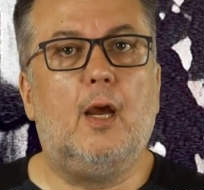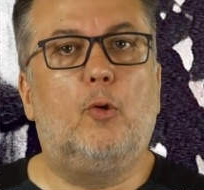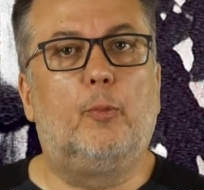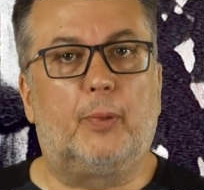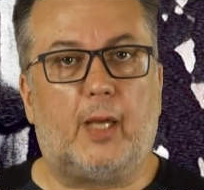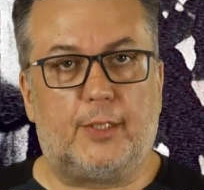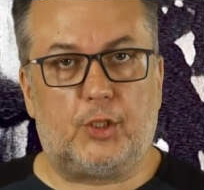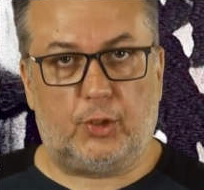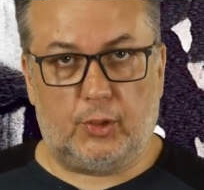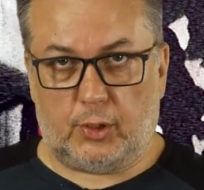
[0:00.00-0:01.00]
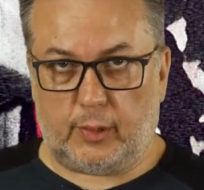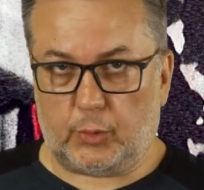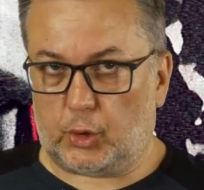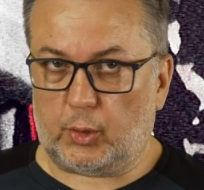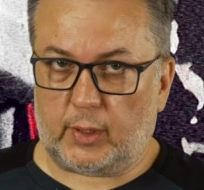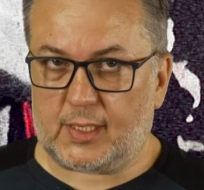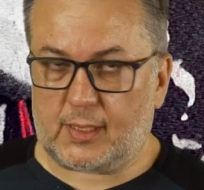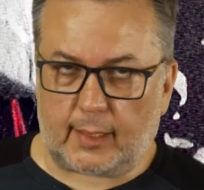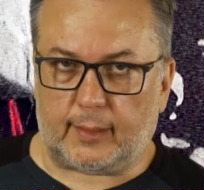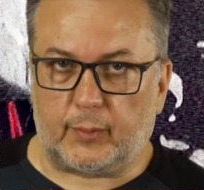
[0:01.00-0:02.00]
уплачивает означены тем же
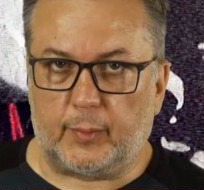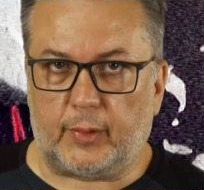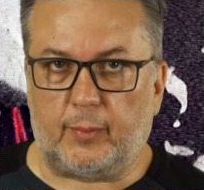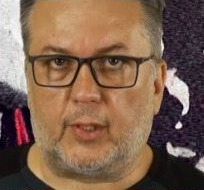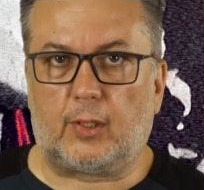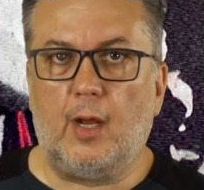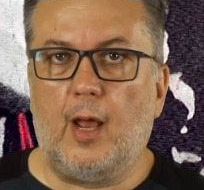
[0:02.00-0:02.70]
Татарстаном, например.